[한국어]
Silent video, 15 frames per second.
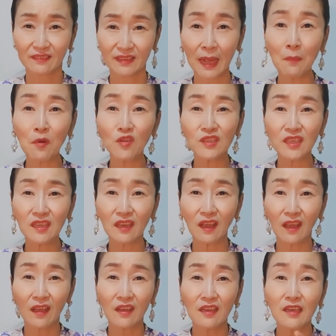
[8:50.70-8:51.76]
나머지
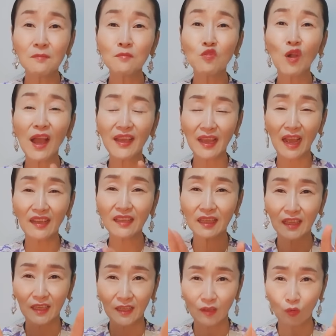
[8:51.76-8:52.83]
음과
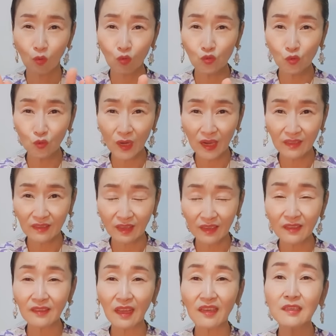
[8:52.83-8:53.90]
양이 공존하는데
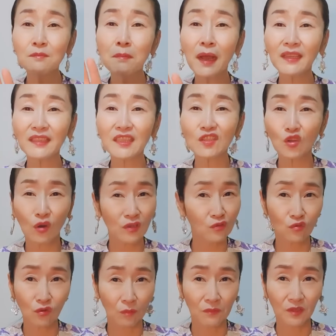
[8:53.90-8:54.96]
그때 음만 인정할
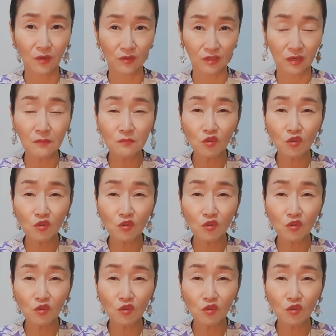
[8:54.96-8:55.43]
수는 없는 거죠.